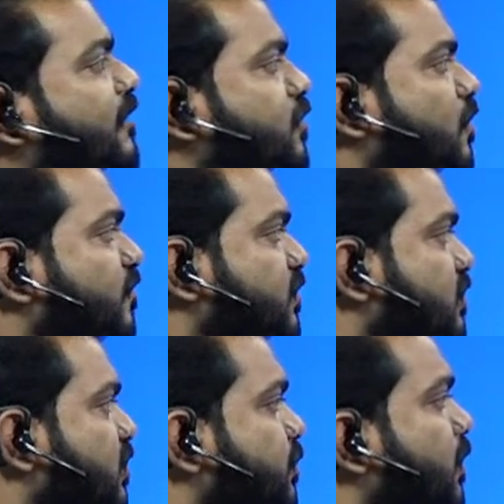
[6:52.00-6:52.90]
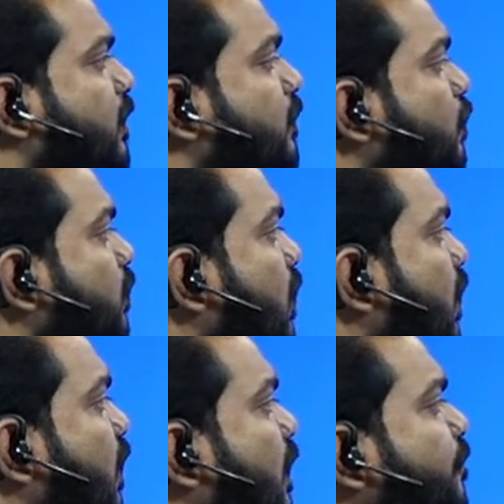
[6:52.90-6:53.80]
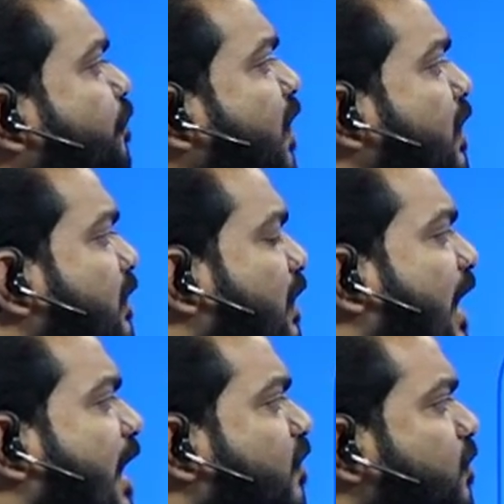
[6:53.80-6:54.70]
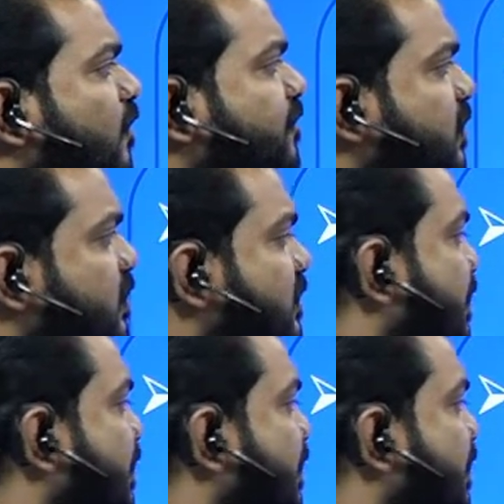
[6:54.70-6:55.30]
லாங்குவேஜ் ப்ரொஃபஷன் சிஸ்ட் பற்றி கொடுத்துருக்காங்க இங்கே த லாங்குவேஜ் ப்ரொஃபஷன்சி